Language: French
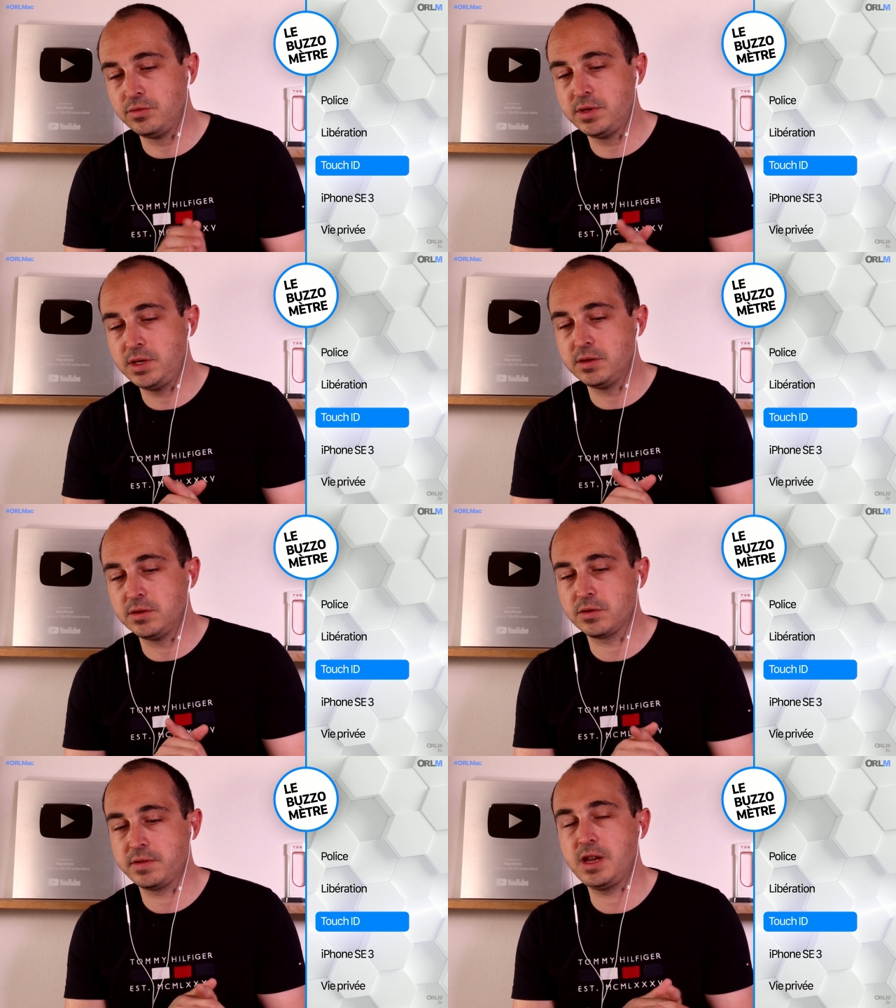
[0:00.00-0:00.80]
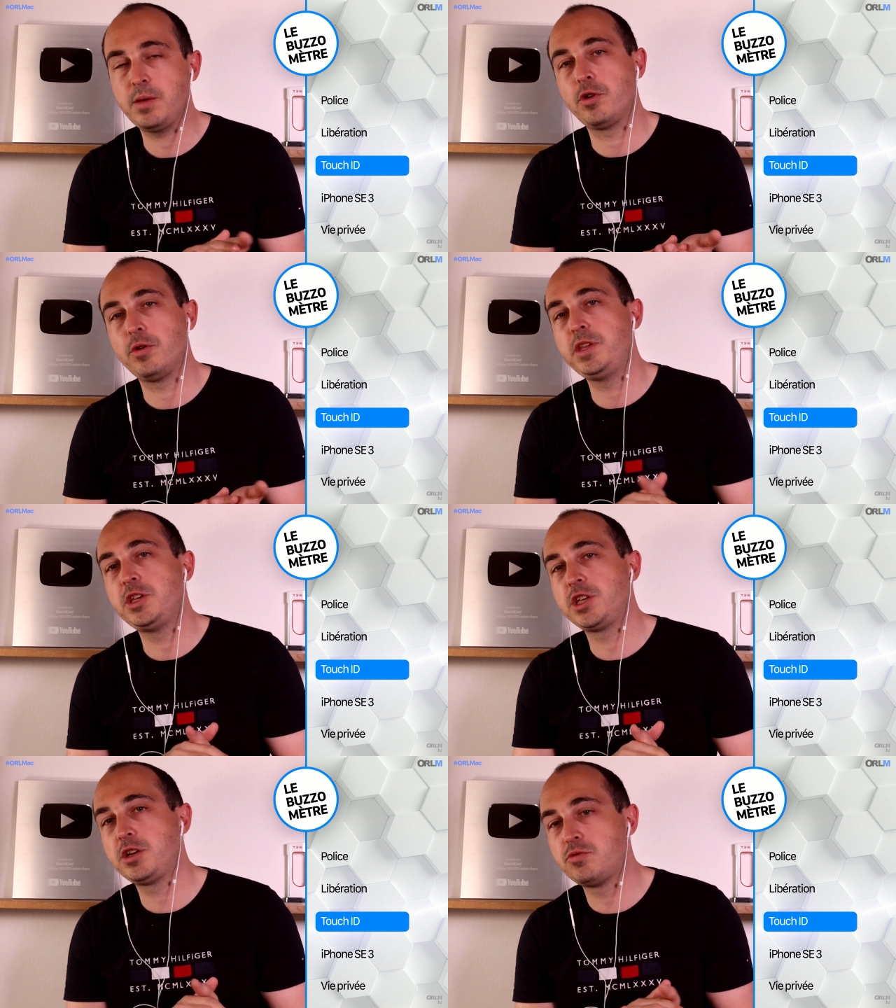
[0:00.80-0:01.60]
nous dit notre célèbre
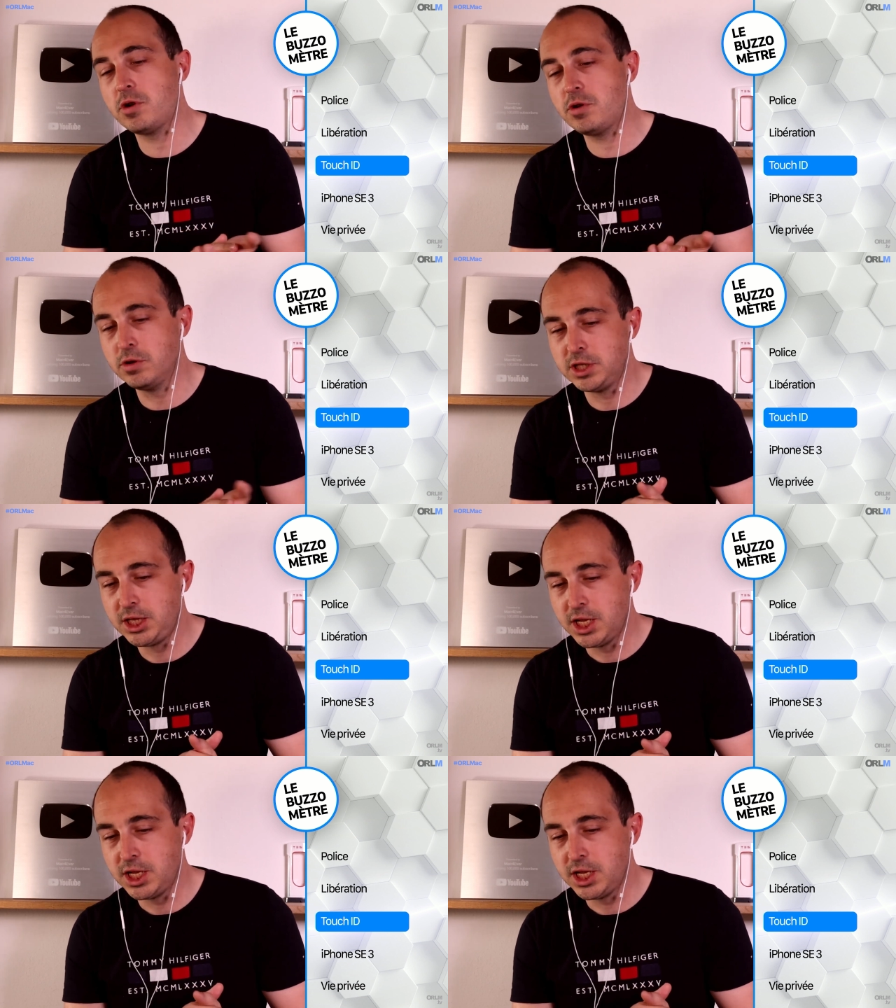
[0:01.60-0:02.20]
Minchi Kuo.